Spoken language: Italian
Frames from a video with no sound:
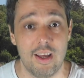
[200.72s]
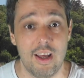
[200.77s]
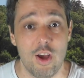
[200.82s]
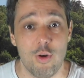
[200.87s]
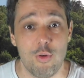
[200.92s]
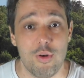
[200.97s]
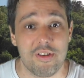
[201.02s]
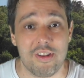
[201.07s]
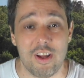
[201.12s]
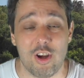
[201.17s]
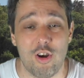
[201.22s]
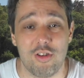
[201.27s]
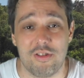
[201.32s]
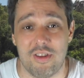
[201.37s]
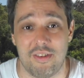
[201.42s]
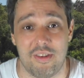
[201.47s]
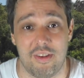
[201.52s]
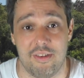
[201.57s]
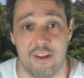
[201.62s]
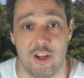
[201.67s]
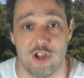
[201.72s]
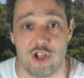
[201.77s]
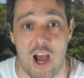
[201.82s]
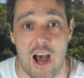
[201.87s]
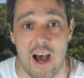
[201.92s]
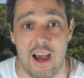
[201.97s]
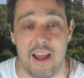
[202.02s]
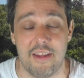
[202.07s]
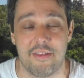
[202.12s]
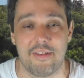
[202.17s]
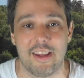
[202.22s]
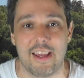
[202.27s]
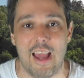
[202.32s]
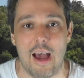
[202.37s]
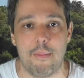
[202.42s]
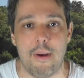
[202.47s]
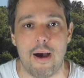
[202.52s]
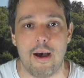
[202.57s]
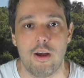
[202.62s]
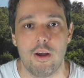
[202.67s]
Questa cosa esiste già e si
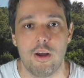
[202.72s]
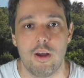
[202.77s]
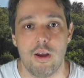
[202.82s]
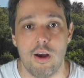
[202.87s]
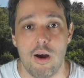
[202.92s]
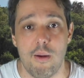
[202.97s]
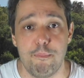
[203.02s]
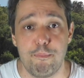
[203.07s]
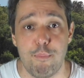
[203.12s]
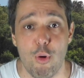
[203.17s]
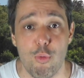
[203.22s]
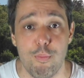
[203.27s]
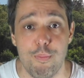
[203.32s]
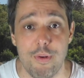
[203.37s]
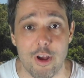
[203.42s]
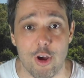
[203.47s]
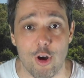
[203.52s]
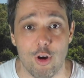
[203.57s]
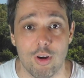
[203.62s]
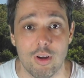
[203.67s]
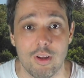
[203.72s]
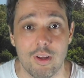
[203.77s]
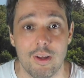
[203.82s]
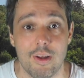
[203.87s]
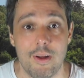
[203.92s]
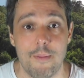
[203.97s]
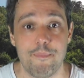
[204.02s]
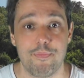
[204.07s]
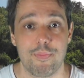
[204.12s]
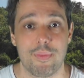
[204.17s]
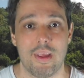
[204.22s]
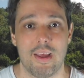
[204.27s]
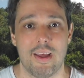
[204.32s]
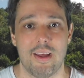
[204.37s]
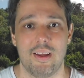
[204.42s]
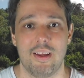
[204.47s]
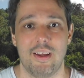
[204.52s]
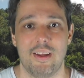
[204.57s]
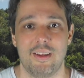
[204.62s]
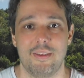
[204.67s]
chiama pubblico.
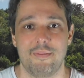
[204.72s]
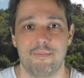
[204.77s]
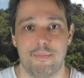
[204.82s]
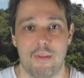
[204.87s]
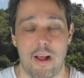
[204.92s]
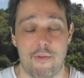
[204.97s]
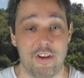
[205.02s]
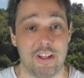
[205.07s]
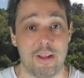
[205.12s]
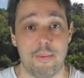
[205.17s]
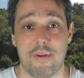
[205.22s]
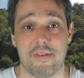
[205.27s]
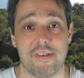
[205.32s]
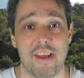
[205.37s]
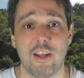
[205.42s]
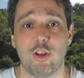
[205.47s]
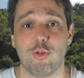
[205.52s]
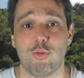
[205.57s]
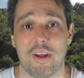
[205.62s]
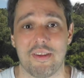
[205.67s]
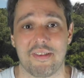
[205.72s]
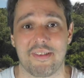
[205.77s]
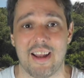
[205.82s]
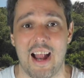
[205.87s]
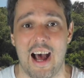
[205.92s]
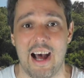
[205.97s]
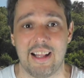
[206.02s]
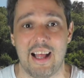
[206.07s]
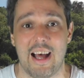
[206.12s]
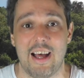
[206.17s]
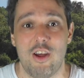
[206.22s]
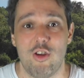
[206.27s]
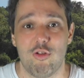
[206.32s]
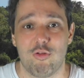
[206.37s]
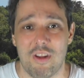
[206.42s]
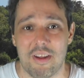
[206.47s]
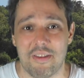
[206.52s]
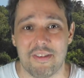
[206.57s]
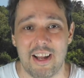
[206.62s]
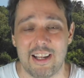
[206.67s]
Avete presente una strada?
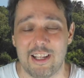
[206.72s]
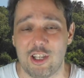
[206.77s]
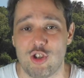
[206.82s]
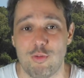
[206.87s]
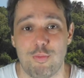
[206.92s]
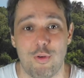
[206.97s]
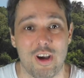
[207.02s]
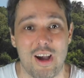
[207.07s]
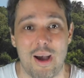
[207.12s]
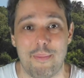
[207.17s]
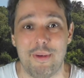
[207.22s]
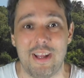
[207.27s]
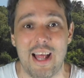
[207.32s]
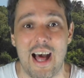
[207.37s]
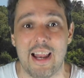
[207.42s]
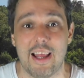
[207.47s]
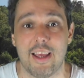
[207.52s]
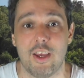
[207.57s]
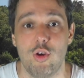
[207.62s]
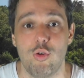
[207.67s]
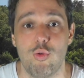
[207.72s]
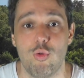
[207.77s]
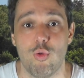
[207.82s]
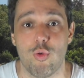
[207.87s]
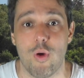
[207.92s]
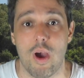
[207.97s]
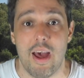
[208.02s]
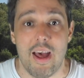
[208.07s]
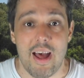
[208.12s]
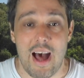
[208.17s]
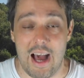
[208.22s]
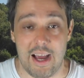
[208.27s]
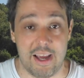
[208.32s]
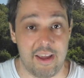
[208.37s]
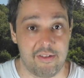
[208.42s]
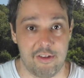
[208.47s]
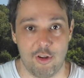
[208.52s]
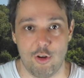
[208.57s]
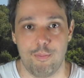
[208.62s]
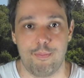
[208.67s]
Sulla strada ci può camminare chiunque, anche
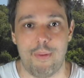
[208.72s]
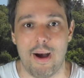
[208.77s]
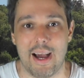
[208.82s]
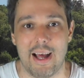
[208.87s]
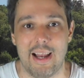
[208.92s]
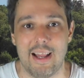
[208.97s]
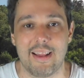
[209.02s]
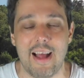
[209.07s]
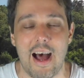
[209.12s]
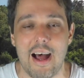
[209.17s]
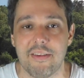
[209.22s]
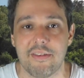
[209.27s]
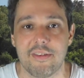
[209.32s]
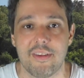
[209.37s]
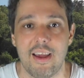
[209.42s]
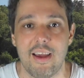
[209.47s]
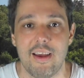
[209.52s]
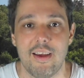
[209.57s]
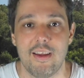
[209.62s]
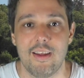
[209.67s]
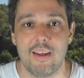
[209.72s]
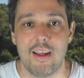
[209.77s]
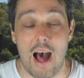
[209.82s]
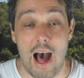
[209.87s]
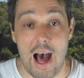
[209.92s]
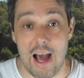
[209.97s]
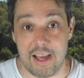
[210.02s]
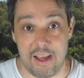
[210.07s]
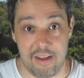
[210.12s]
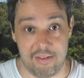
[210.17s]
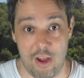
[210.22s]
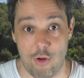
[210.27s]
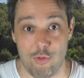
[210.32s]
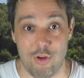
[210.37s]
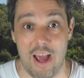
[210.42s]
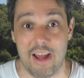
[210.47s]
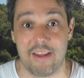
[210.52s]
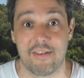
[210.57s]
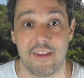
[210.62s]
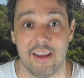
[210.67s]
se non paga le tasse, anche se è un
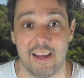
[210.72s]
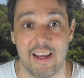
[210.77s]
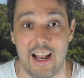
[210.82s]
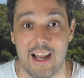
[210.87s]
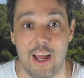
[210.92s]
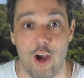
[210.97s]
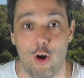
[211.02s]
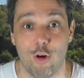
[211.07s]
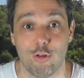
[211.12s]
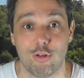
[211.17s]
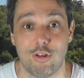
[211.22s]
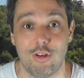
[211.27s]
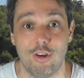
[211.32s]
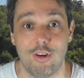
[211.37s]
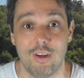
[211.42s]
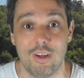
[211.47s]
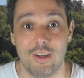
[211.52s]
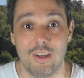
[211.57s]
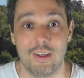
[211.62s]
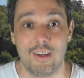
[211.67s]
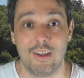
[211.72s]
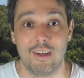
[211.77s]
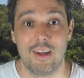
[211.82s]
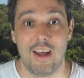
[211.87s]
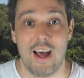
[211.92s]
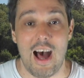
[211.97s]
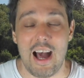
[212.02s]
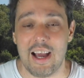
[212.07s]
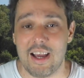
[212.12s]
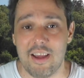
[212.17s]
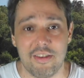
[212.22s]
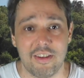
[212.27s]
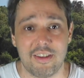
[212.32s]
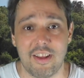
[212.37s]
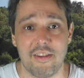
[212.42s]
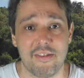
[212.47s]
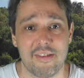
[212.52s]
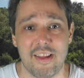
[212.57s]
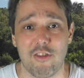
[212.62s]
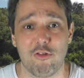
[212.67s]
ex galeotto, anche se ti
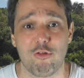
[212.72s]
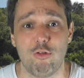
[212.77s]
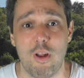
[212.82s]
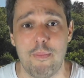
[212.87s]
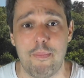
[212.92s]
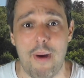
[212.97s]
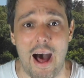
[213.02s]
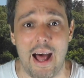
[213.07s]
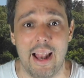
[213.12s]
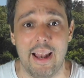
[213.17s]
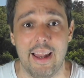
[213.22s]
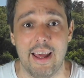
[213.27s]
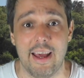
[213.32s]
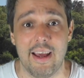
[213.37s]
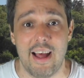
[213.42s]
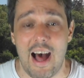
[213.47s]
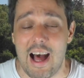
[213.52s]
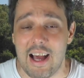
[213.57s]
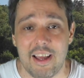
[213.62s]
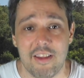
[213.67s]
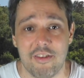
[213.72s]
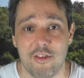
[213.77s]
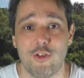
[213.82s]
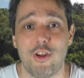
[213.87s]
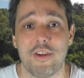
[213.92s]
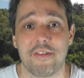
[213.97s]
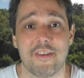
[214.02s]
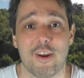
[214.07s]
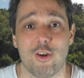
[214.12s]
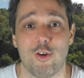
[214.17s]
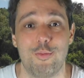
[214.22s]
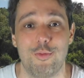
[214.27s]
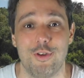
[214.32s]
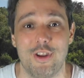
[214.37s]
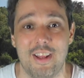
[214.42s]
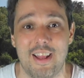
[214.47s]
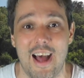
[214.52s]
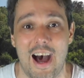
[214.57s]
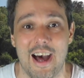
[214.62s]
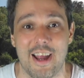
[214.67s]
sta sulle palle, anche se è un
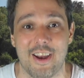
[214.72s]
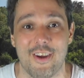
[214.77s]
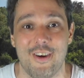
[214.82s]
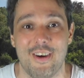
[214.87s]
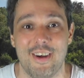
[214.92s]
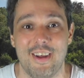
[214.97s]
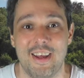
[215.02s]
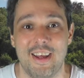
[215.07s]
extracomunitario.